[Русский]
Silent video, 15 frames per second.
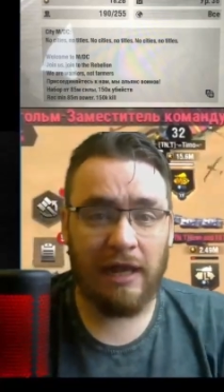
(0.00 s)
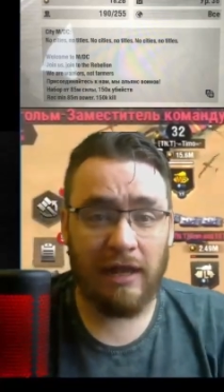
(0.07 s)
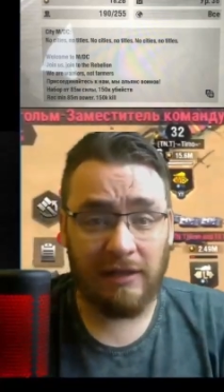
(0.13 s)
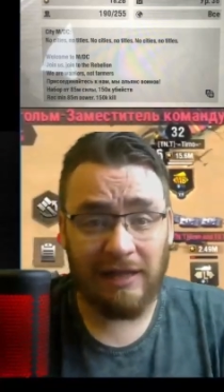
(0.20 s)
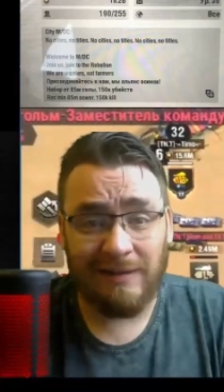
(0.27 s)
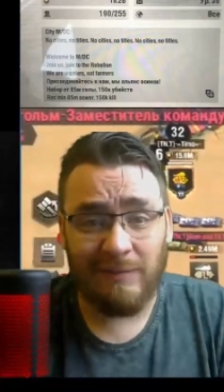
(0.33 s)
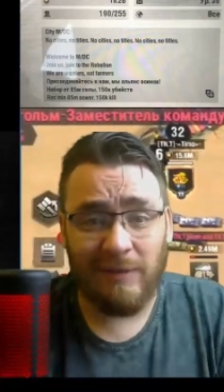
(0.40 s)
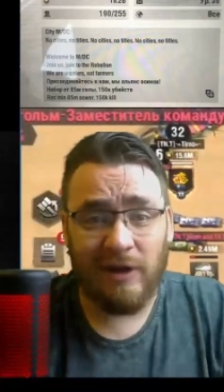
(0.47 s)

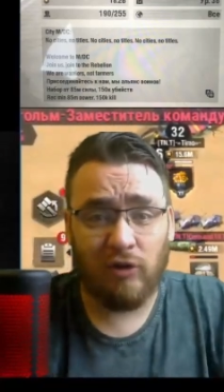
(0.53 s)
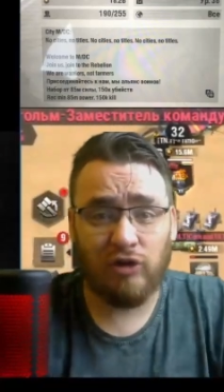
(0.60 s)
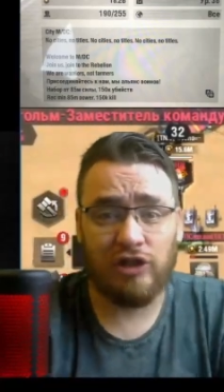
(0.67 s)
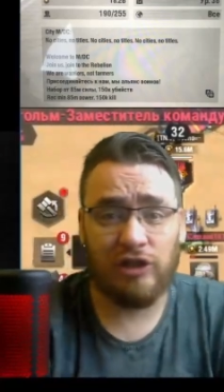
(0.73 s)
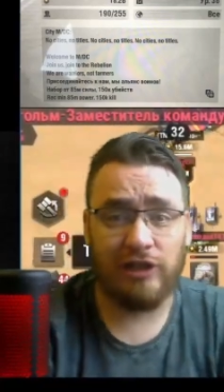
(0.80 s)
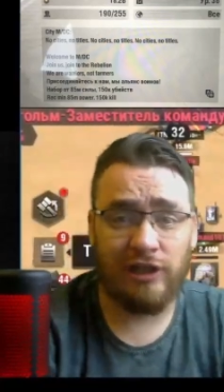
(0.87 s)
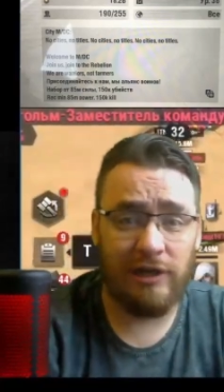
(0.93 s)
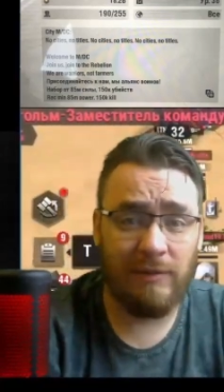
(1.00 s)
Это
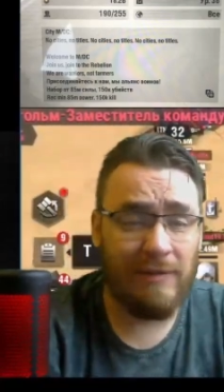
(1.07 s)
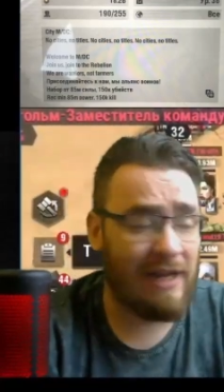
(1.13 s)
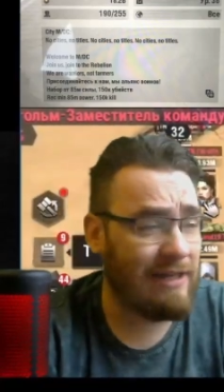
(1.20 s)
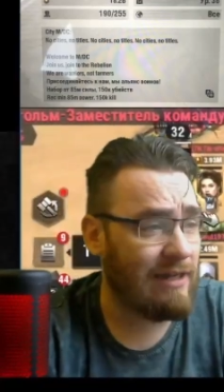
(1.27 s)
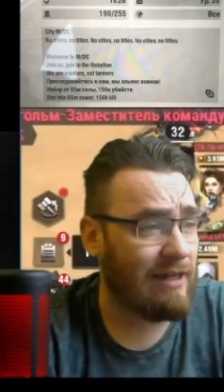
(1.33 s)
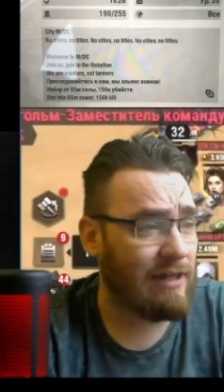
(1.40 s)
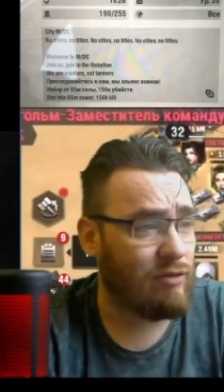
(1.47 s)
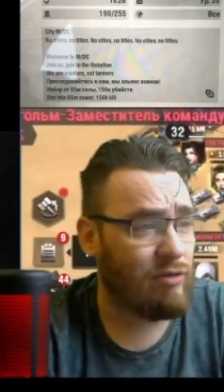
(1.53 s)
отмороженные
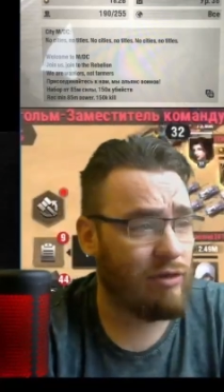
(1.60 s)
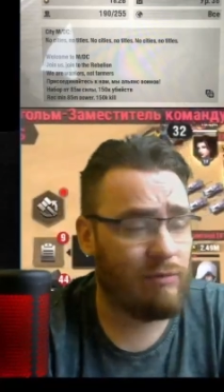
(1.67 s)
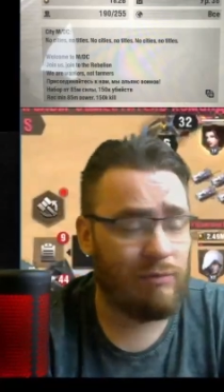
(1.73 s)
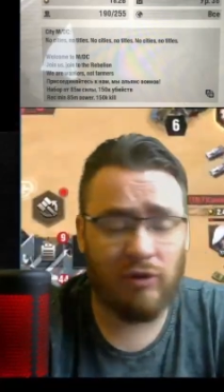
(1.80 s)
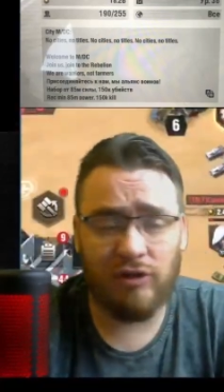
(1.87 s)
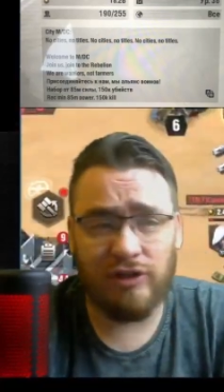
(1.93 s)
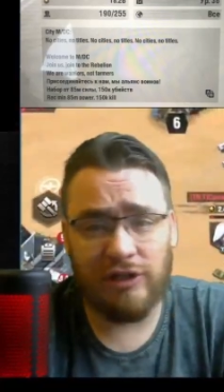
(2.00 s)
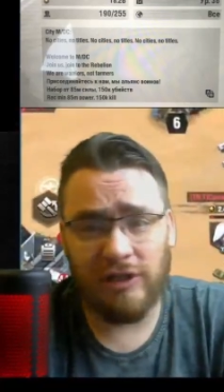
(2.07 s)
ребята, которые
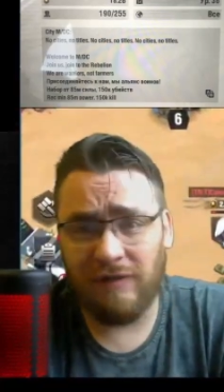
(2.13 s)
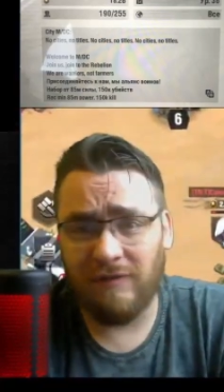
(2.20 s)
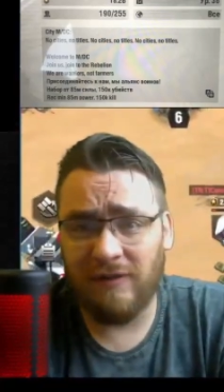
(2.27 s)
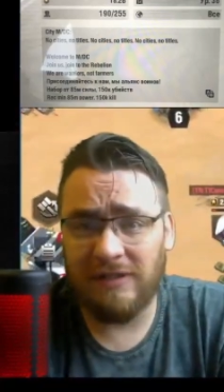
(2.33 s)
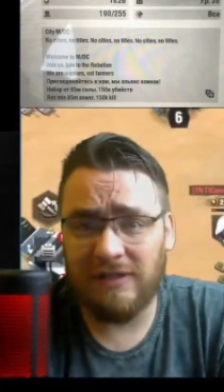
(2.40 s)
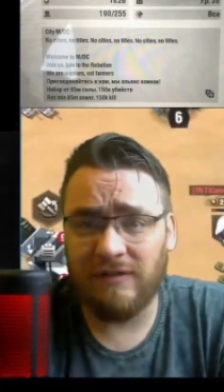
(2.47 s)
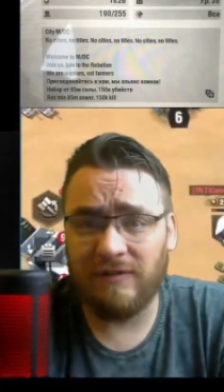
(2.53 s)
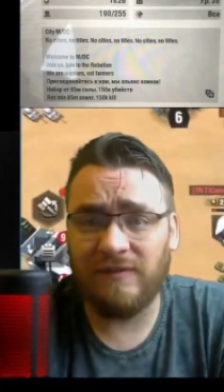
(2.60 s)
бросили
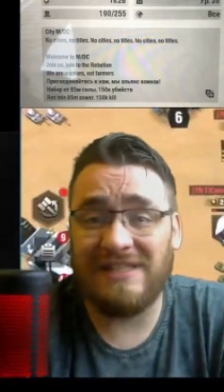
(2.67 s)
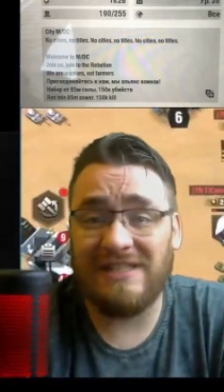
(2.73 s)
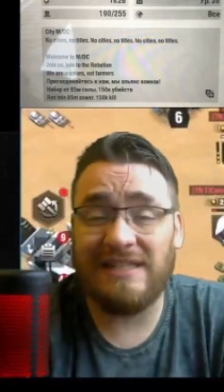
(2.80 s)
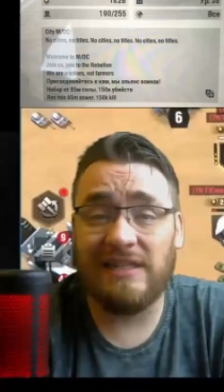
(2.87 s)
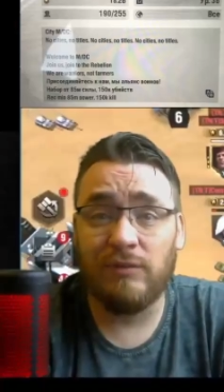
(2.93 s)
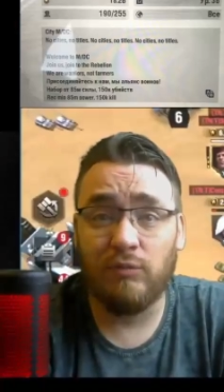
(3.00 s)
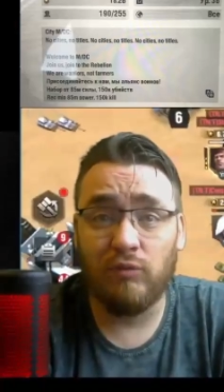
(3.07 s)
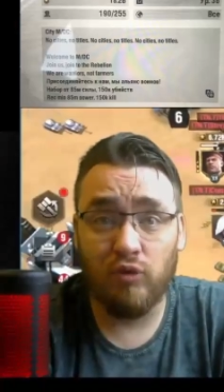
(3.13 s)
вызов
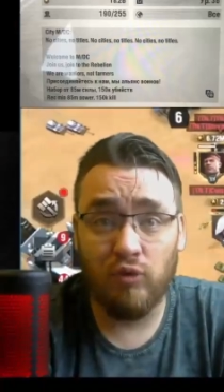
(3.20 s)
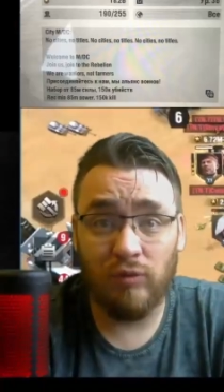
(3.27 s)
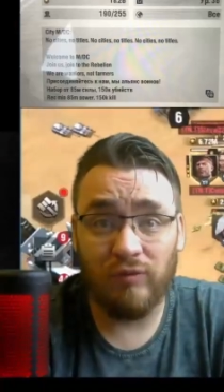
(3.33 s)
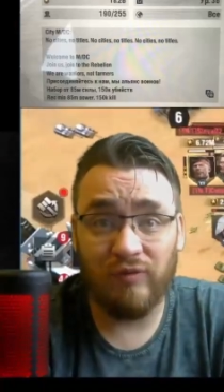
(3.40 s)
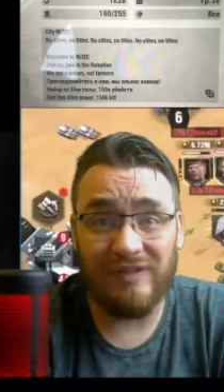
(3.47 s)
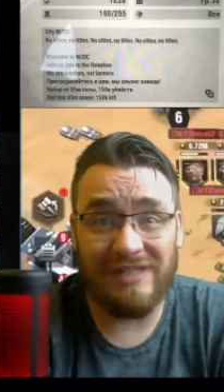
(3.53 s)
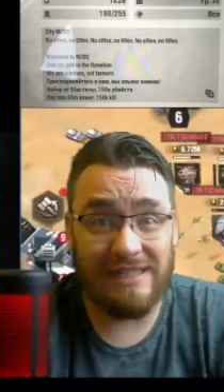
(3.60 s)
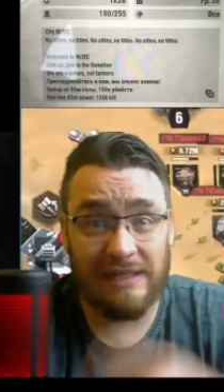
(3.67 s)
всему,
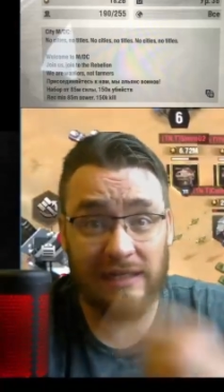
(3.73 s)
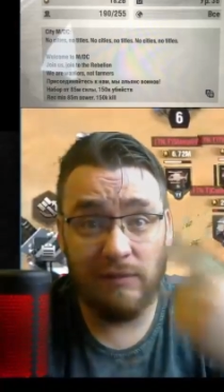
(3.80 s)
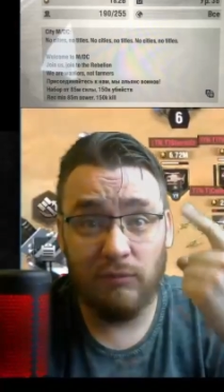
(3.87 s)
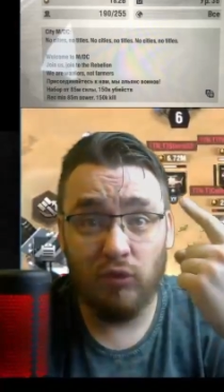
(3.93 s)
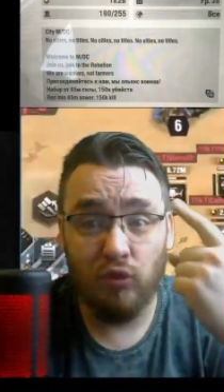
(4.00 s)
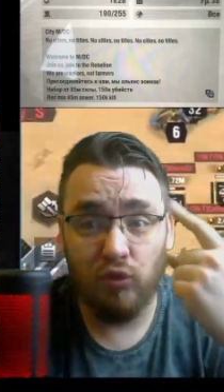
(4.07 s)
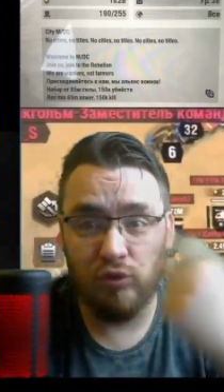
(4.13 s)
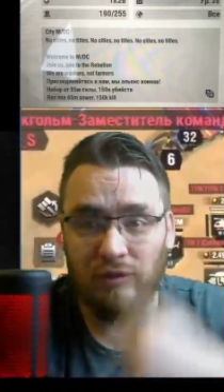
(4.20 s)

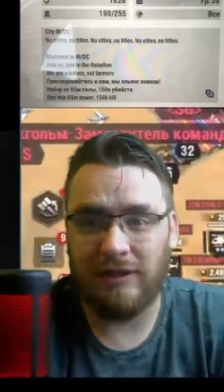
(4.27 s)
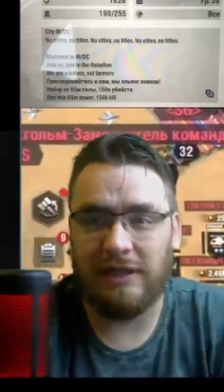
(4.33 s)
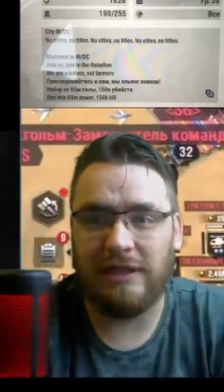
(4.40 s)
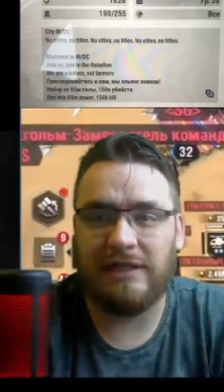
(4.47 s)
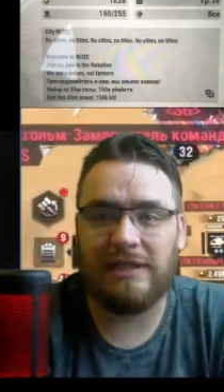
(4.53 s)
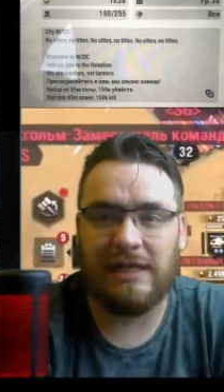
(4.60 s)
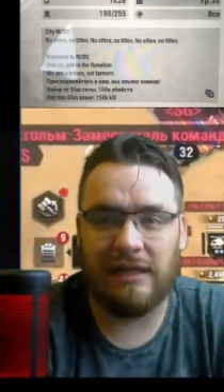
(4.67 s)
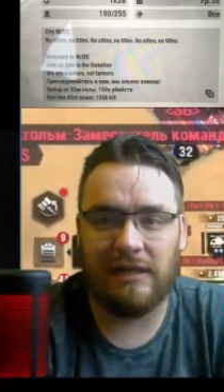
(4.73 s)
всему
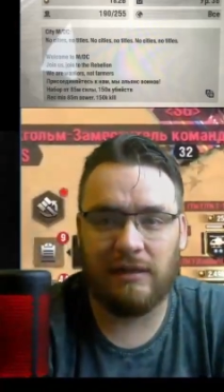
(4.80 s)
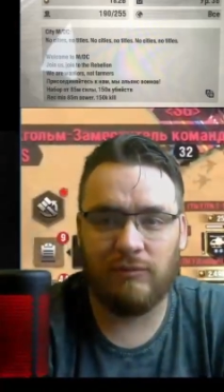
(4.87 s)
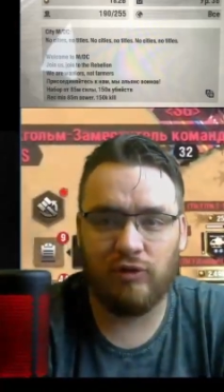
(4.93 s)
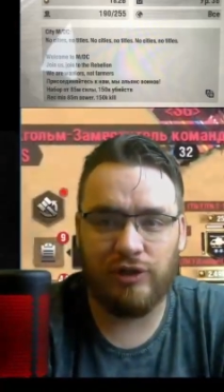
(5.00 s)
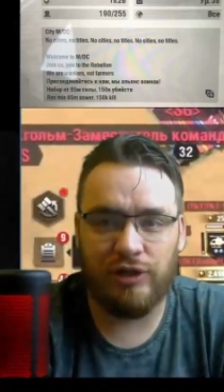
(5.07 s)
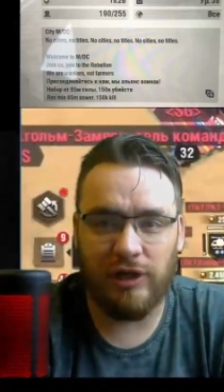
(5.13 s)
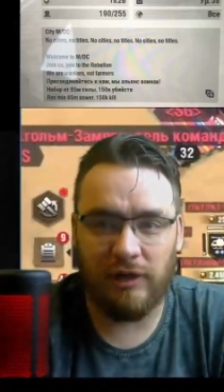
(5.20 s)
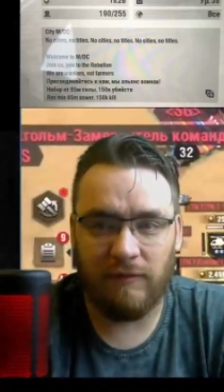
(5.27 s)

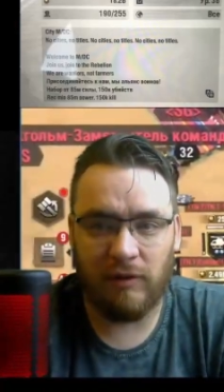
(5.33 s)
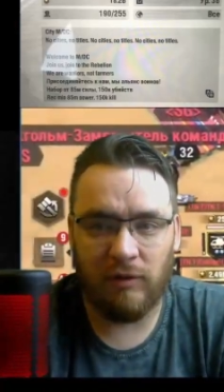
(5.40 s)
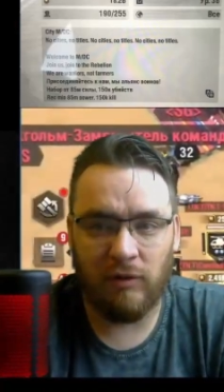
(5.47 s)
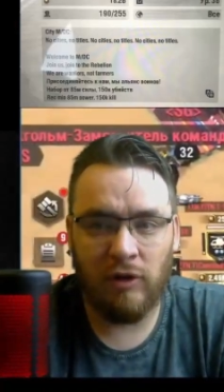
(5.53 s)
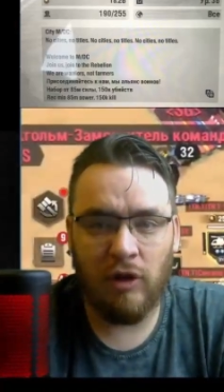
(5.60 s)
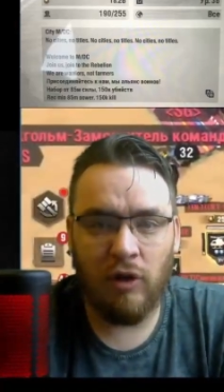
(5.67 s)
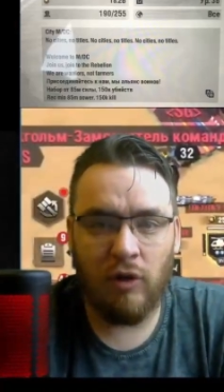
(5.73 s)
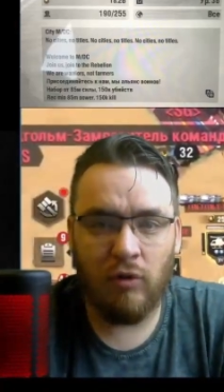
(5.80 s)
30-му серверу.